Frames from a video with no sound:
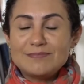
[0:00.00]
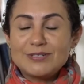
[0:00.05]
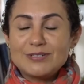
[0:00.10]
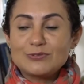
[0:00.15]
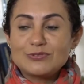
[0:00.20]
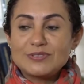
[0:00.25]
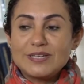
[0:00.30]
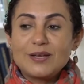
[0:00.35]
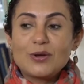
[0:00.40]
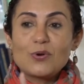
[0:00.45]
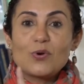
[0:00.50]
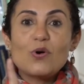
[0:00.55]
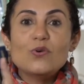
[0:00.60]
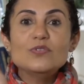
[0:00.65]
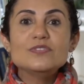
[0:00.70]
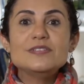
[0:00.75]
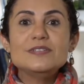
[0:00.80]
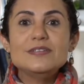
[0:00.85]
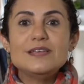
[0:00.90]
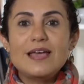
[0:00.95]
não tem
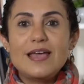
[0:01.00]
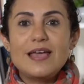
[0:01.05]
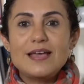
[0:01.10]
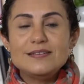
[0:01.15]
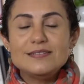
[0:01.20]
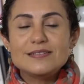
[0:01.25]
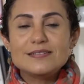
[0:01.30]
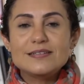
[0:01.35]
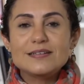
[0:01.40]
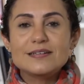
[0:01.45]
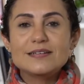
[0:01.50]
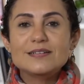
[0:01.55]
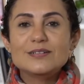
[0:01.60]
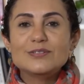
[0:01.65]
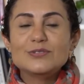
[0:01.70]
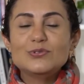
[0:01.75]
consciência